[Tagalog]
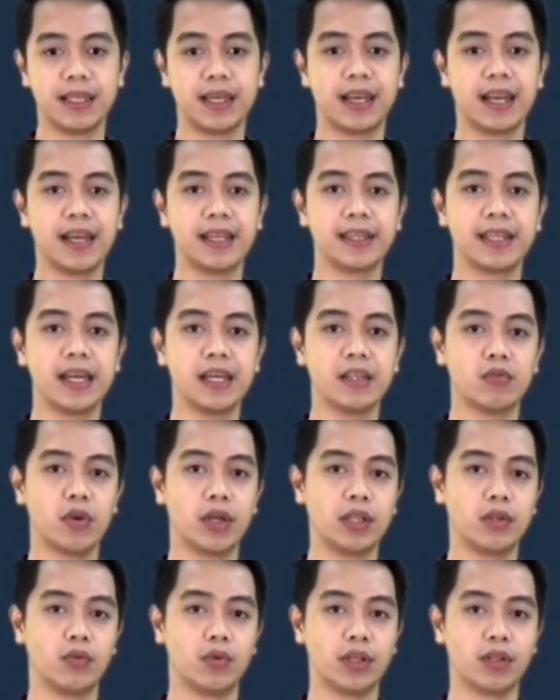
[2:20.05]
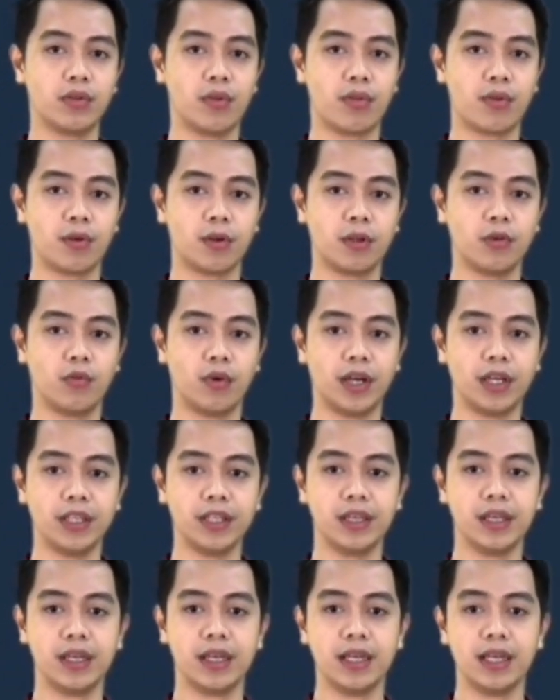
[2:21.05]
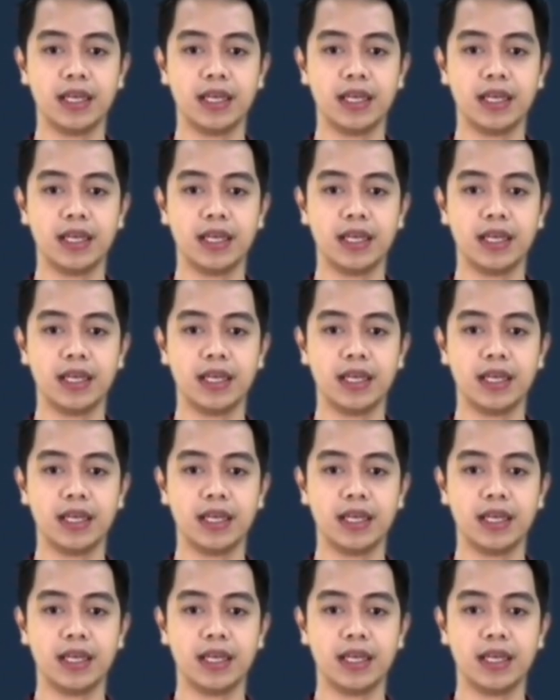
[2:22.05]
Tagaytay 21 to 31,